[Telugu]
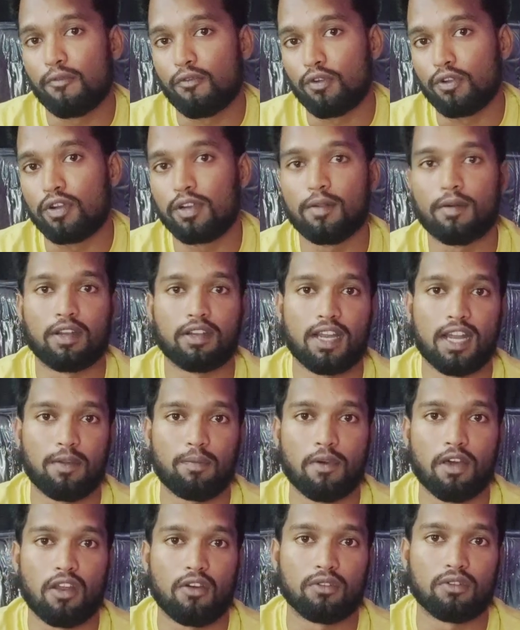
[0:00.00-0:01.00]
ఫుడ్
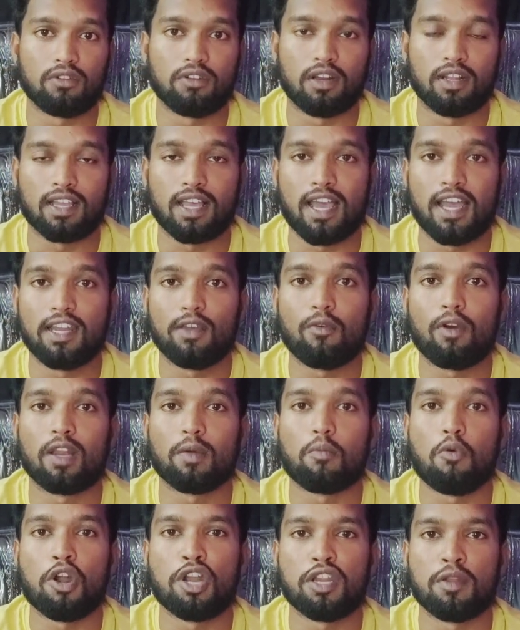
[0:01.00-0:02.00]
డైట్ ఫాలో అవుతుంటారు కానీ
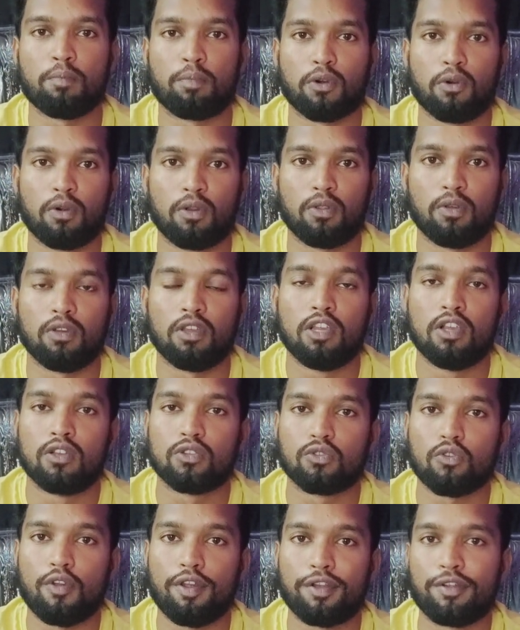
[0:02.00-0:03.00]
వాళ్ళ బాడీ ఇంప్రూవ్ ఉండదు
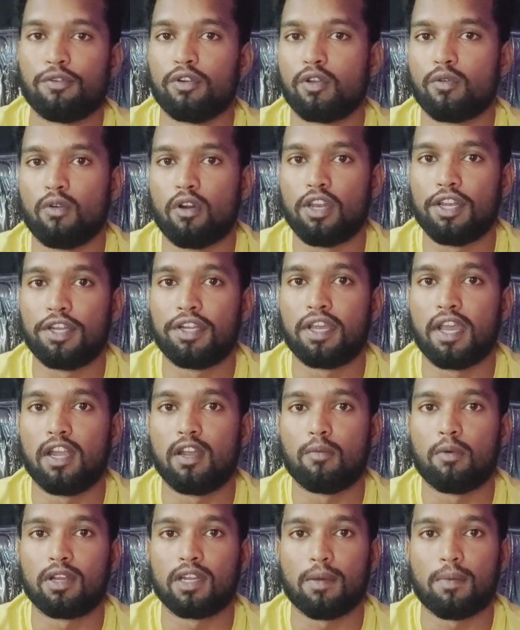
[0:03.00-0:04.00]
సో ఇటువంటి వాళ్ళు ఈ
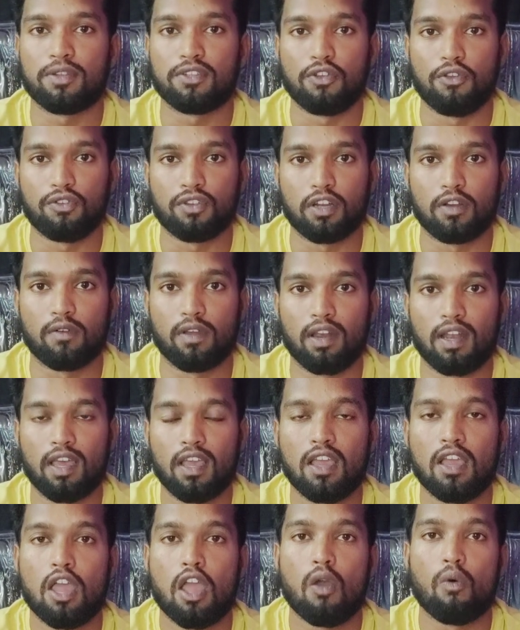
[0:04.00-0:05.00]
డైనో టాబ్లెట్స్ని ఇచ్చడం వల్ల
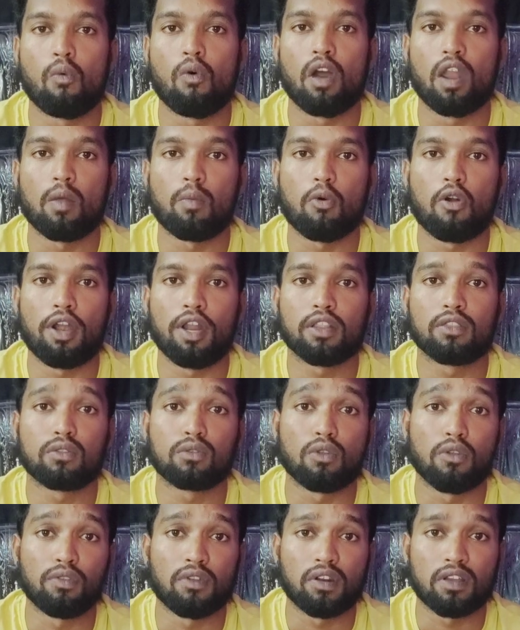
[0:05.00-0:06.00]
వాళ్ళ బాడీ
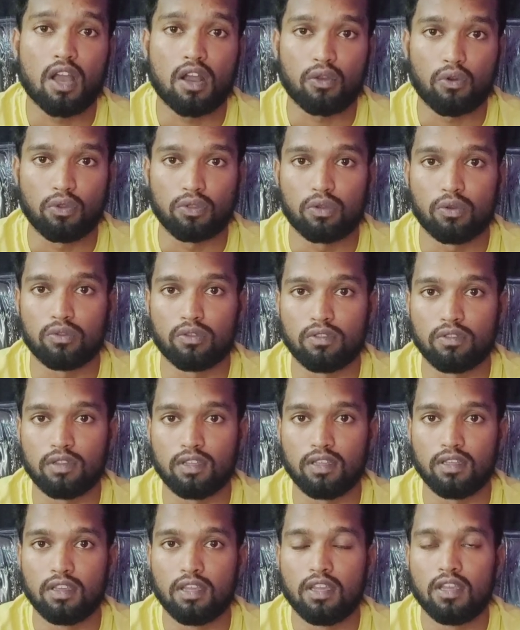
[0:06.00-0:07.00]
తొందరగా గ్రోత్
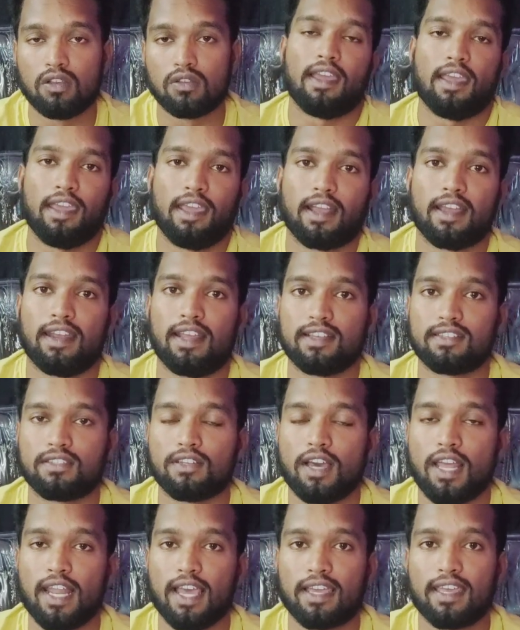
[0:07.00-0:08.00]
అవుతుంది సో ఇక
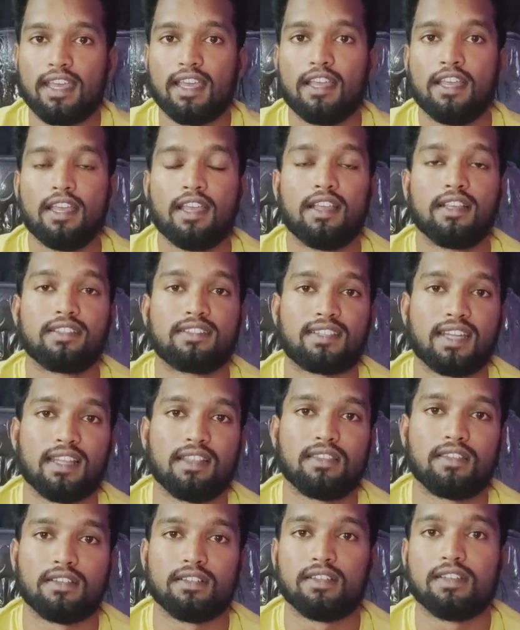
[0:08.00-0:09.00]
నెక్స్ట్ అలాగే
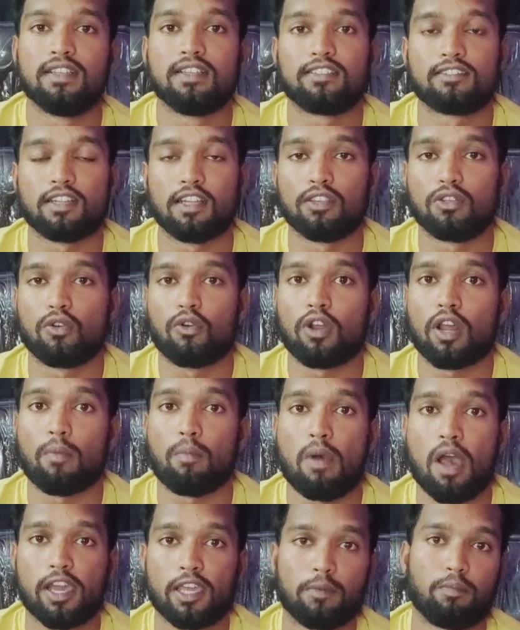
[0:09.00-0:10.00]
స్ట్రెంత్ స్ట్రెంత్ కూడా
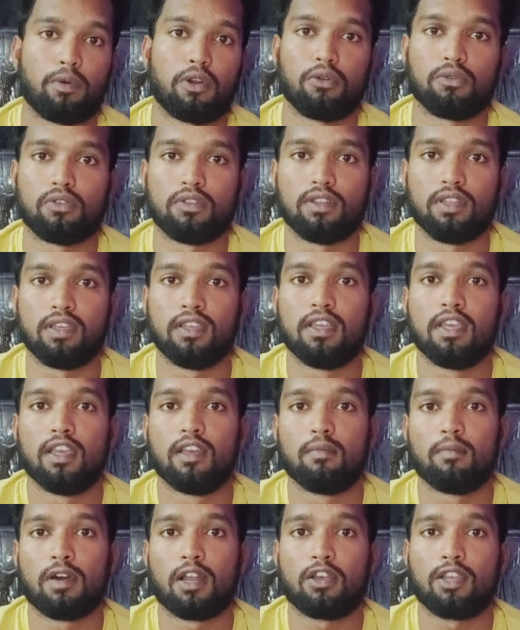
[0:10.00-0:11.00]
బాగా ఇంప్రూవ్ అవుతుంది
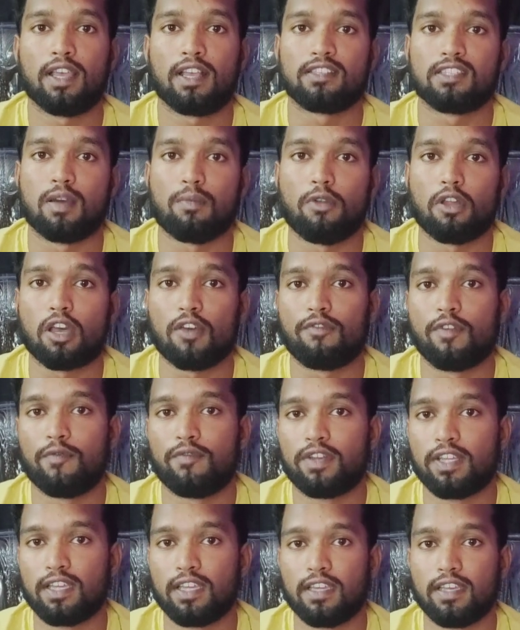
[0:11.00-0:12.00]
మనం ఎగ్జాంపుల్ ఒక
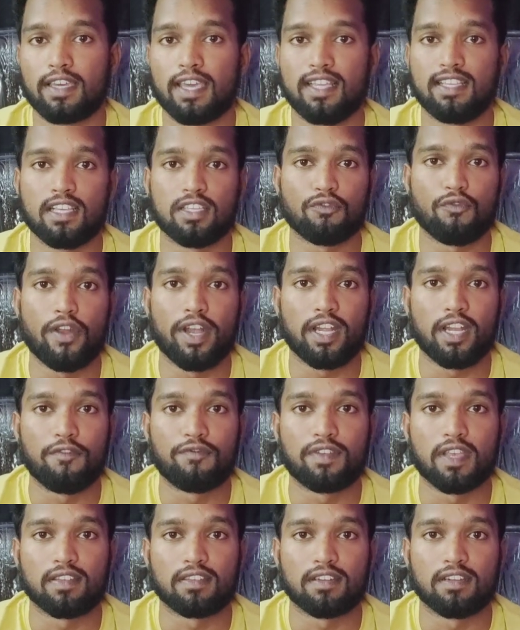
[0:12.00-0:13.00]
ఫిఫ్టీ కేజెస్ వెయిట్
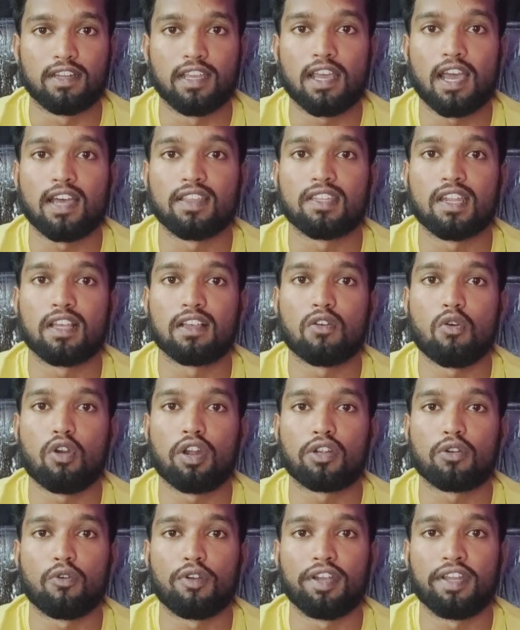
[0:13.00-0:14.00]
లిఫ్ట్ చేస్తుంది అదనంగా
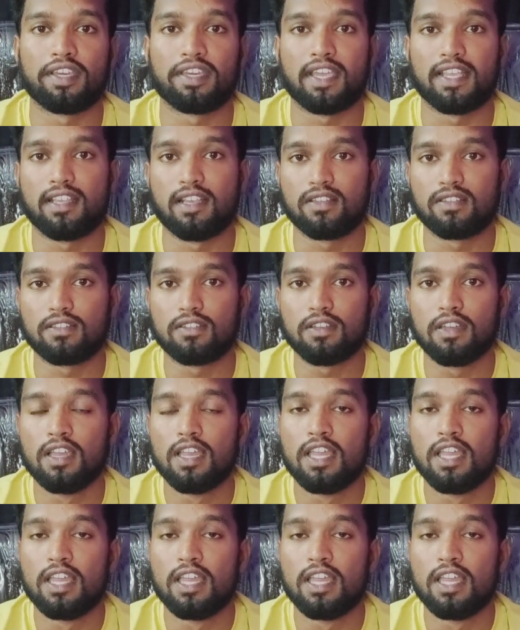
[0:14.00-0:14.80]
ఒక ట్వంటీ కేజెస్